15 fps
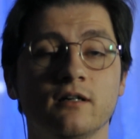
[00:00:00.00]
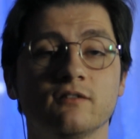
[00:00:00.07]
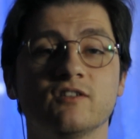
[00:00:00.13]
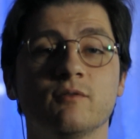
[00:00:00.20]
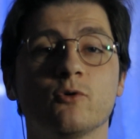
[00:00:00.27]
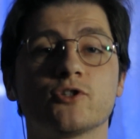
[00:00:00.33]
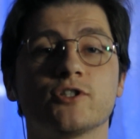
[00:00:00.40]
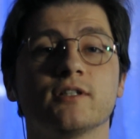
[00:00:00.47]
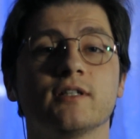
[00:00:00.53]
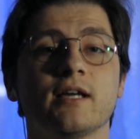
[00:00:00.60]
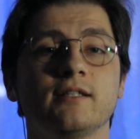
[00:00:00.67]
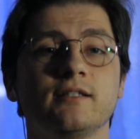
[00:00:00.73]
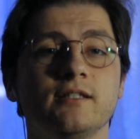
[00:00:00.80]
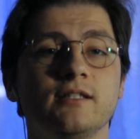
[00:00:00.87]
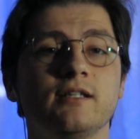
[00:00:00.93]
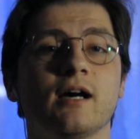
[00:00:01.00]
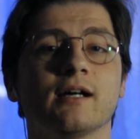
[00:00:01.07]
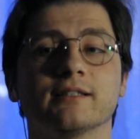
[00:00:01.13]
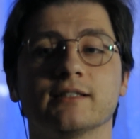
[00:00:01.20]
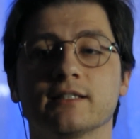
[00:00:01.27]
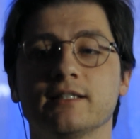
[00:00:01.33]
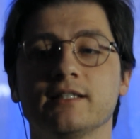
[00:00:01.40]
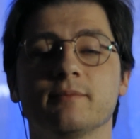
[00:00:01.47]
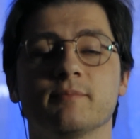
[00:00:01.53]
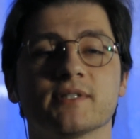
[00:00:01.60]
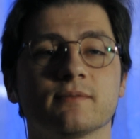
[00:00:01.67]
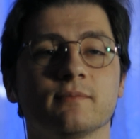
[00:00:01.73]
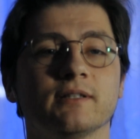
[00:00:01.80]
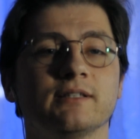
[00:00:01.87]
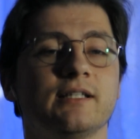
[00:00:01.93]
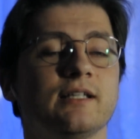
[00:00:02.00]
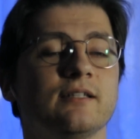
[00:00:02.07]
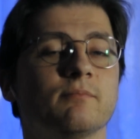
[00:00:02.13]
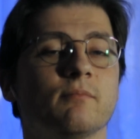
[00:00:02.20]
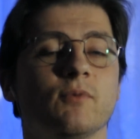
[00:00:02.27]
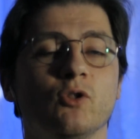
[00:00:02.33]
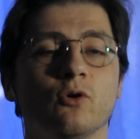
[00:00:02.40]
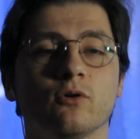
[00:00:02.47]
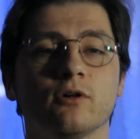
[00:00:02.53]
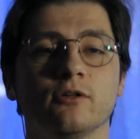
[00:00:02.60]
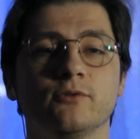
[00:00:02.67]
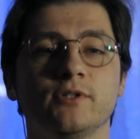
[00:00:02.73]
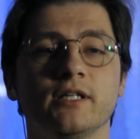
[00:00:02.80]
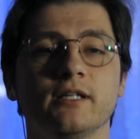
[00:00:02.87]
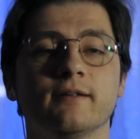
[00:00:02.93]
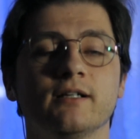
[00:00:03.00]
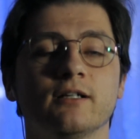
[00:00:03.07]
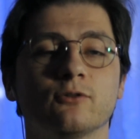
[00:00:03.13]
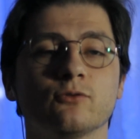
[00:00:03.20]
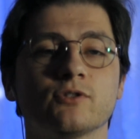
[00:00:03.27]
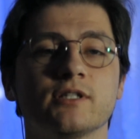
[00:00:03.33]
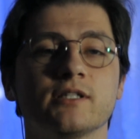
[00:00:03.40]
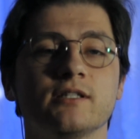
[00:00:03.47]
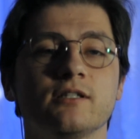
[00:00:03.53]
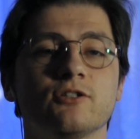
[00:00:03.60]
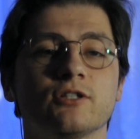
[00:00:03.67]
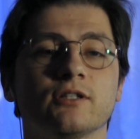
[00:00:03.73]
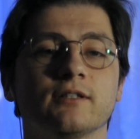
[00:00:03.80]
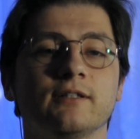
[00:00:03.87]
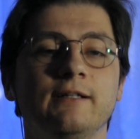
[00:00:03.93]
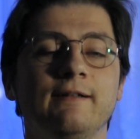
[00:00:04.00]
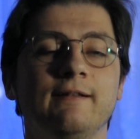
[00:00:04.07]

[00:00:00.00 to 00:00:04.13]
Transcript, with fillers: Вы можете найти, открыть, посмотреть много людей русскоязычных,